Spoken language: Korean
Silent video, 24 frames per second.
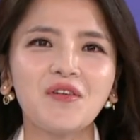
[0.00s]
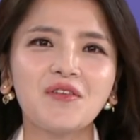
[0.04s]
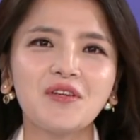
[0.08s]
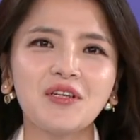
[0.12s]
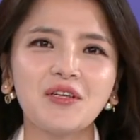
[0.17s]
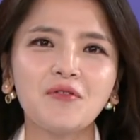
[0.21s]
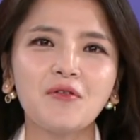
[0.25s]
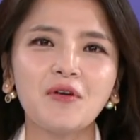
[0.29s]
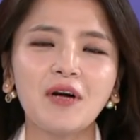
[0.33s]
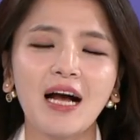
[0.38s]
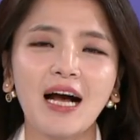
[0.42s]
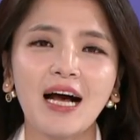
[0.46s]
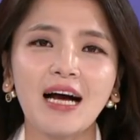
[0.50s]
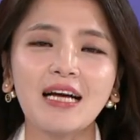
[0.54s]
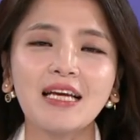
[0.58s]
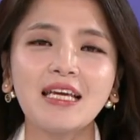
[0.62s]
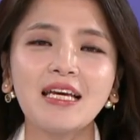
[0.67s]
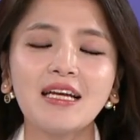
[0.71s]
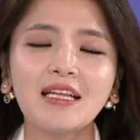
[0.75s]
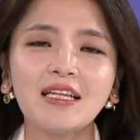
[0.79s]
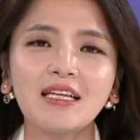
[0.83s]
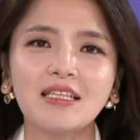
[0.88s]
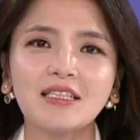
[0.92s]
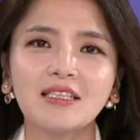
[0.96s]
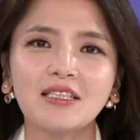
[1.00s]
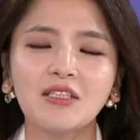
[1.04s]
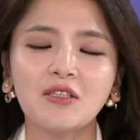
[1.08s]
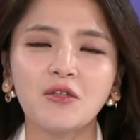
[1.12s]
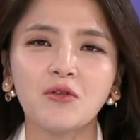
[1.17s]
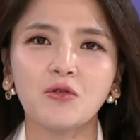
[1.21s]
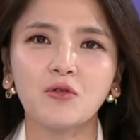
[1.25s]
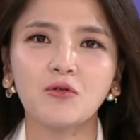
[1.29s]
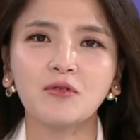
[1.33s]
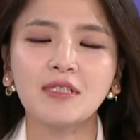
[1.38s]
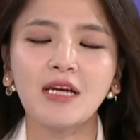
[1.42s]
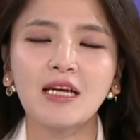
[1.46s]
그리고 강의안 같은
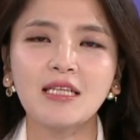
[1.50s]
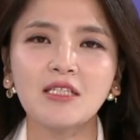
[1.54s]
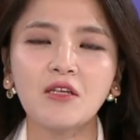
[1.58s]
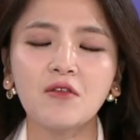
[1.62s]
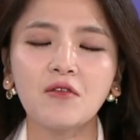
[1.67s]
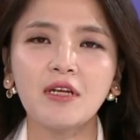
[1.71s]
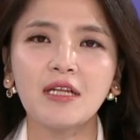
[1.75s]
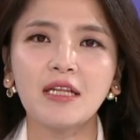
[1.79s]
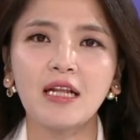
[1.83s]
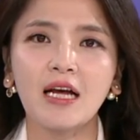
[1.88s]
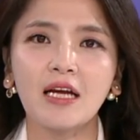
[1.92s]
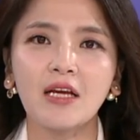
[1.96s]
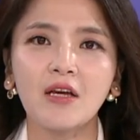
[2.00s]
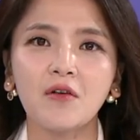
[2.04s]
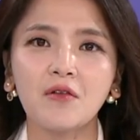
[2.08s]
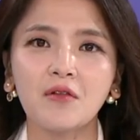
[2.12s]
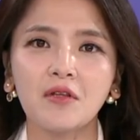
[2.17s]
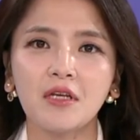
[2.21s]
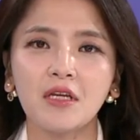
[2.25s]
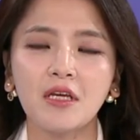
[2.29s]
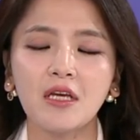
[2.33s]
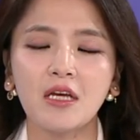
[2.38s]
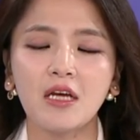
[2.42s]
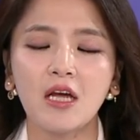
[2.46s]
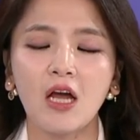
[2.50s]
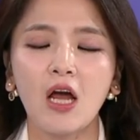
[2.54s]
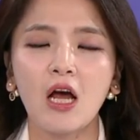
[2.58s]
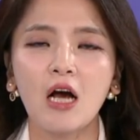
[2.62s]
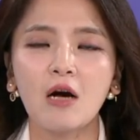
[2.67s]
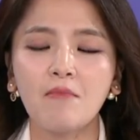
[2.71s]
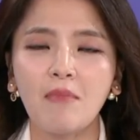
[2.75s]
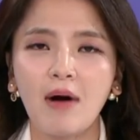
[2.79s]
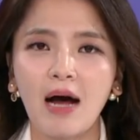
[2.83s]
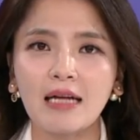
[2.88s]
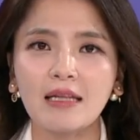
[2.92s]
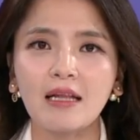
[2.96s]
것도 사전에 당연히
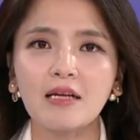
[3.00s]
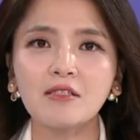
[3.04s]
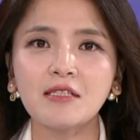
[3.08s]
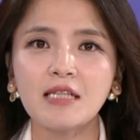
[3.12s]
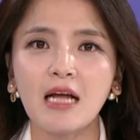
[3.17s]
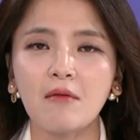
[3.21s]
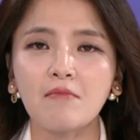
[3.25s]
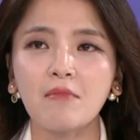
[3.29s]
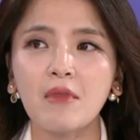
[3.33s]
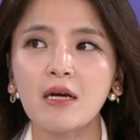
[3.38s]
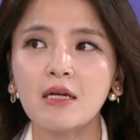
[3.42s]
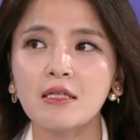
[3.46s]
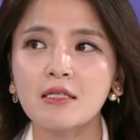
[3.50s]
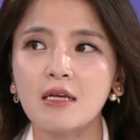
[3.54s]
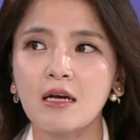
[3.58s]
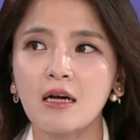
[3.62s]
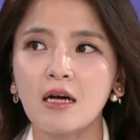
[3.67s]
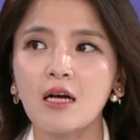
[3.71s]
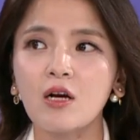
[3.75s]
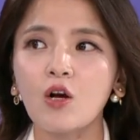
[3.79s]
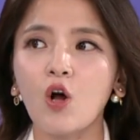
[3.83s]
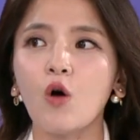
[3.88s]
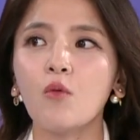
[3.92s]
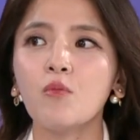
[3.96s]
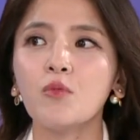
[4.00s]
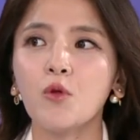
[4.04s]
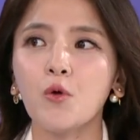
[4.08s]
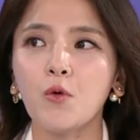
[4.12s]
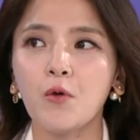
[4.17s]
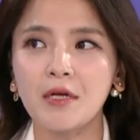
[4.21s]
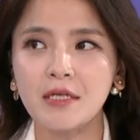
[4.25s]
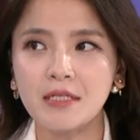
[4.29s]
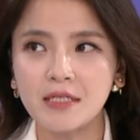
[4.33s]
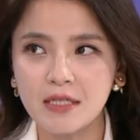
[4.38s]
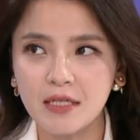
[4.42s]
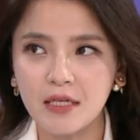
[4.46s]
받아서 담당자가 검토를
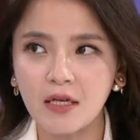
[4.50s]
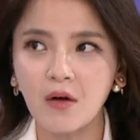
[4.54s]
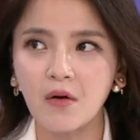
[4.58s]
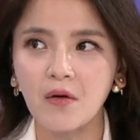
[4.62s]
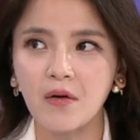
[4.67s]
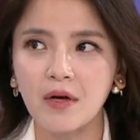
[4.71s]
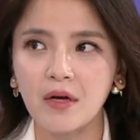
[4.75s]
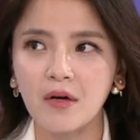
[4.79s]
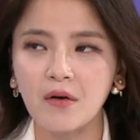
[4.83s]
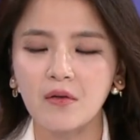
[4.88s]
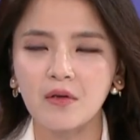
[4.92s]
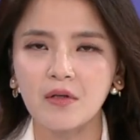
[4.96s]
했을 거예요.